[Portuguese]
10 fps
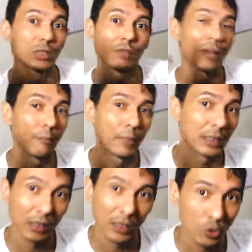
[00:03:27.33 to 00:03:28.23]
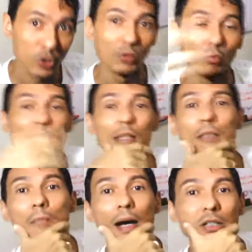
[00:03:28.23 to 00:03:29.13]
ficar printando e mostrando
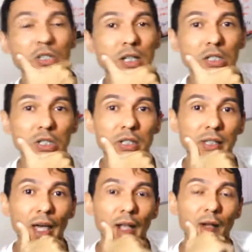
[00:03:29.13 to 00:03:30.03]
imagem aí de tela